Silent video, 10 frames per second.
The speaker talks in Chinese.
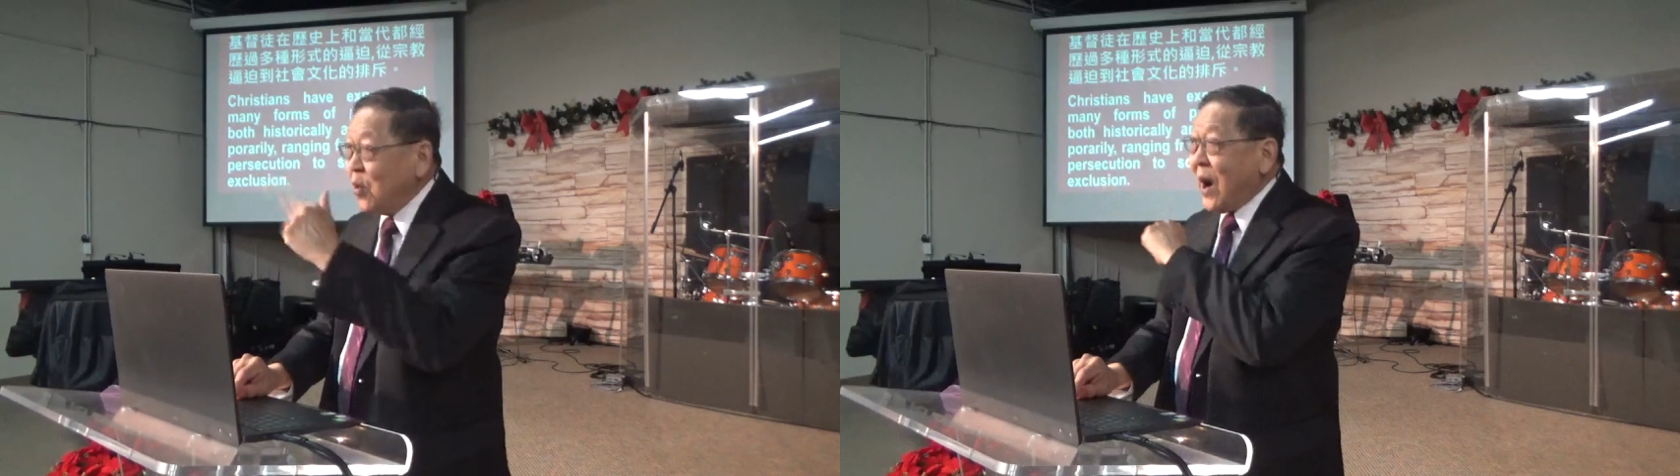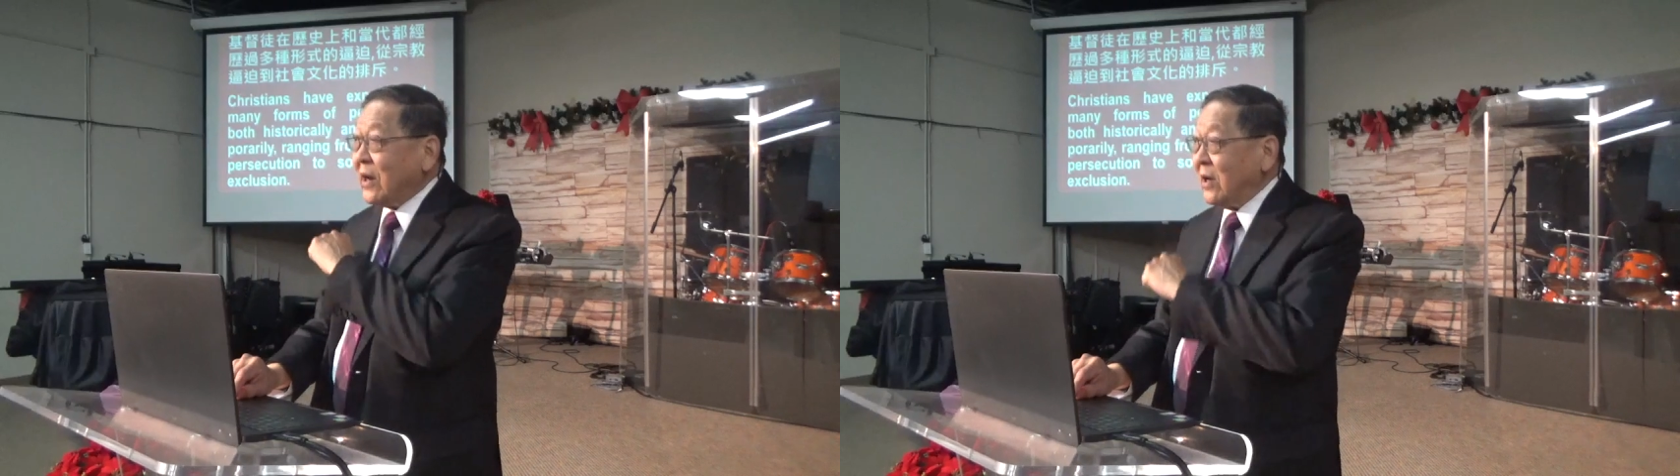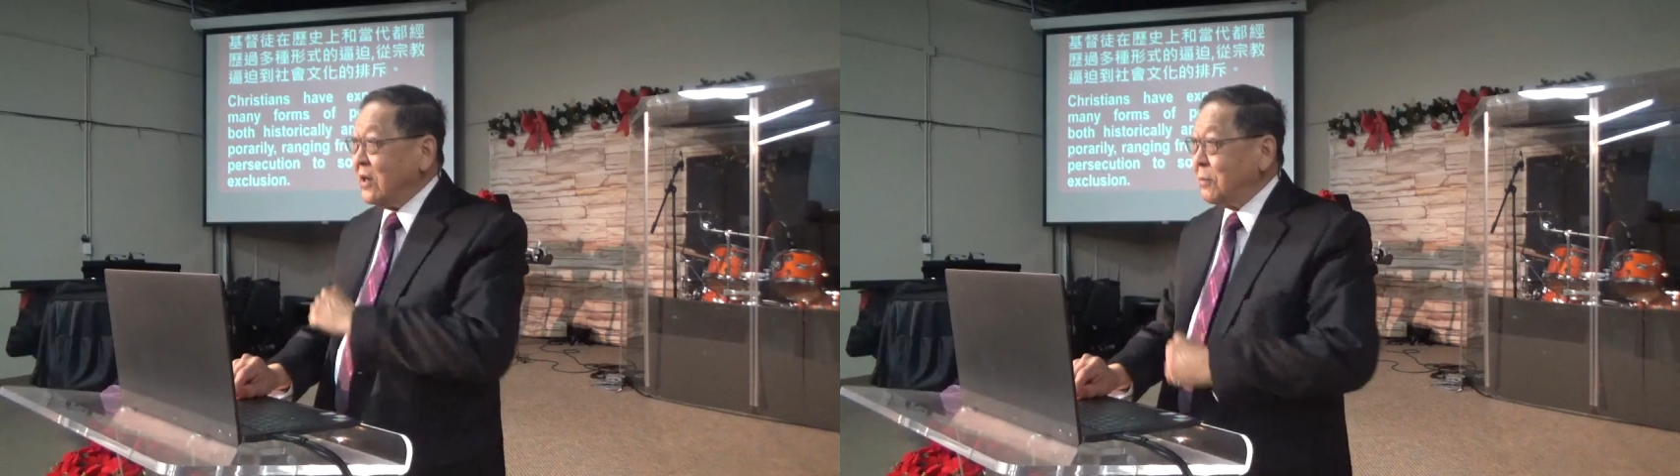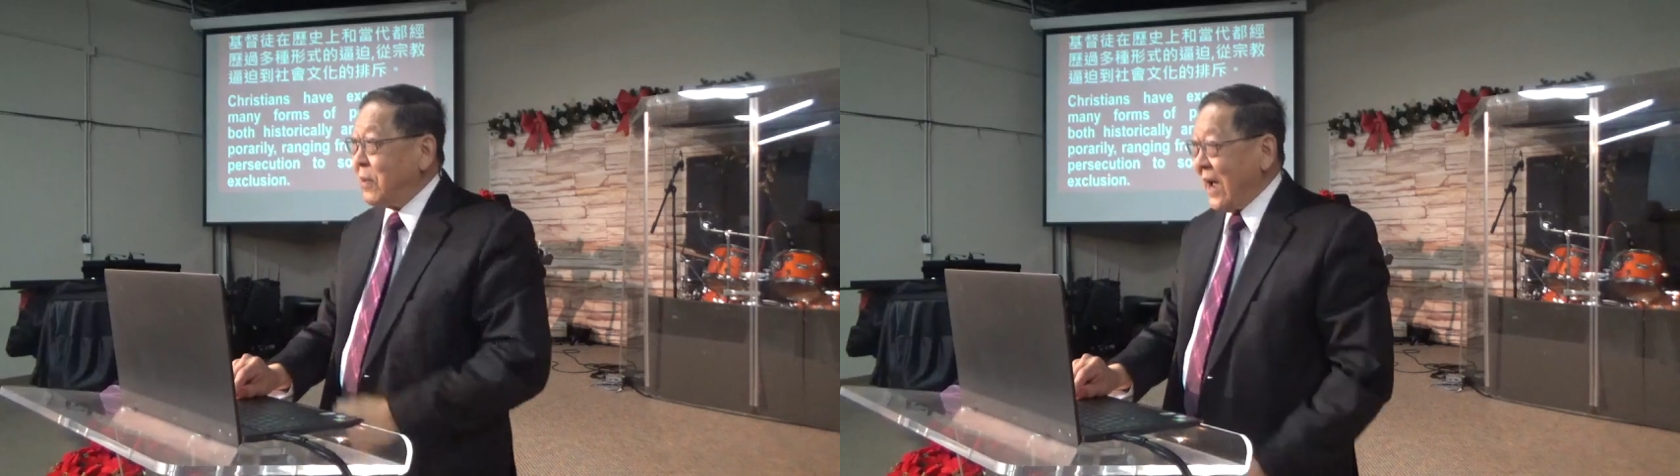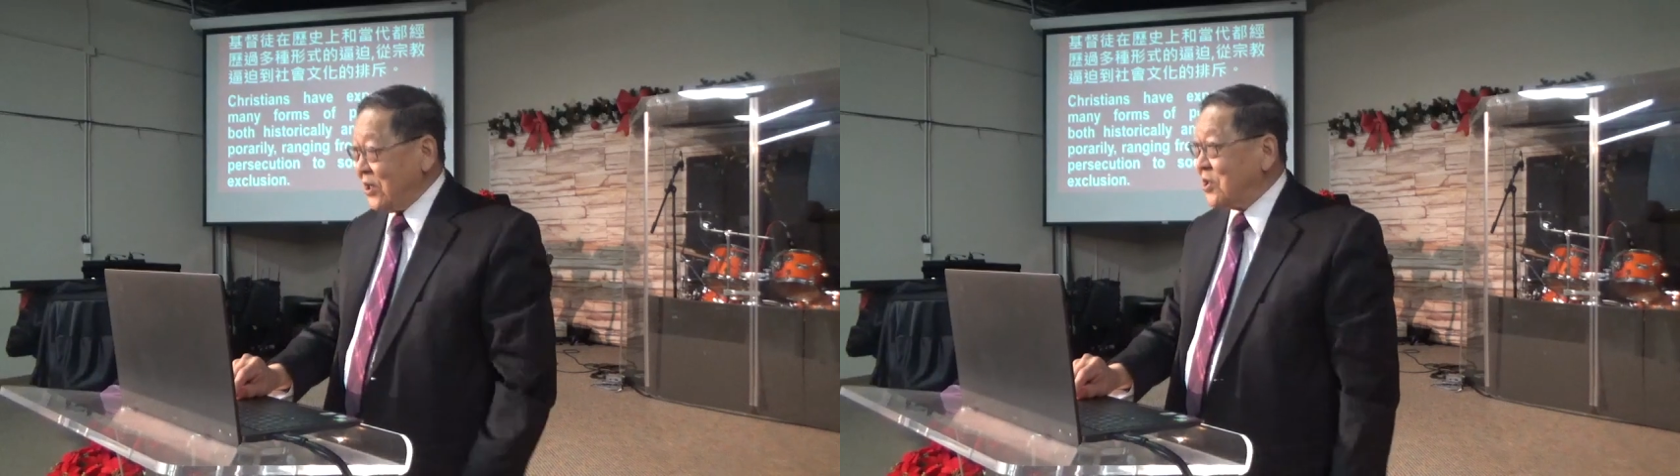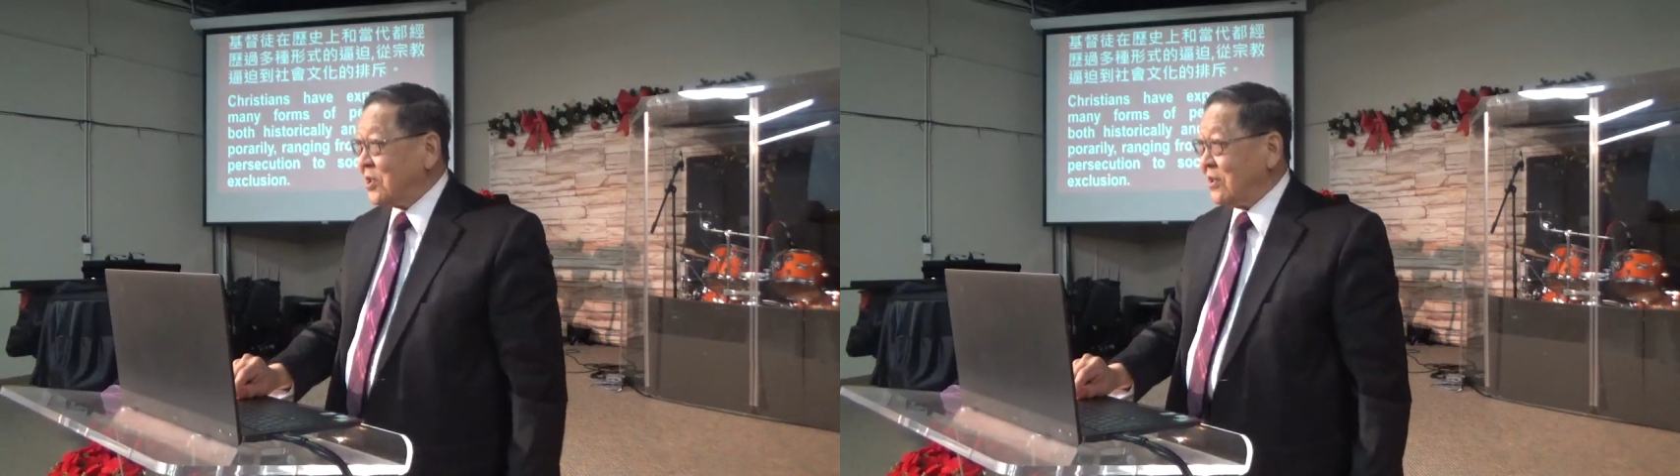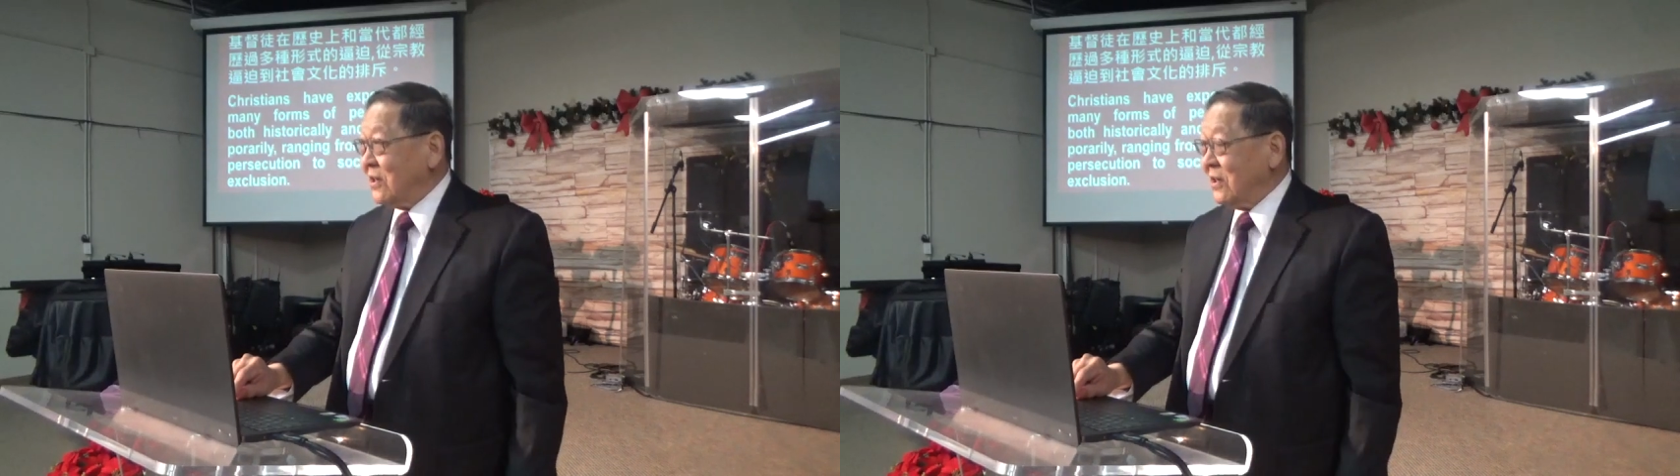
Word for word: 化的排斥。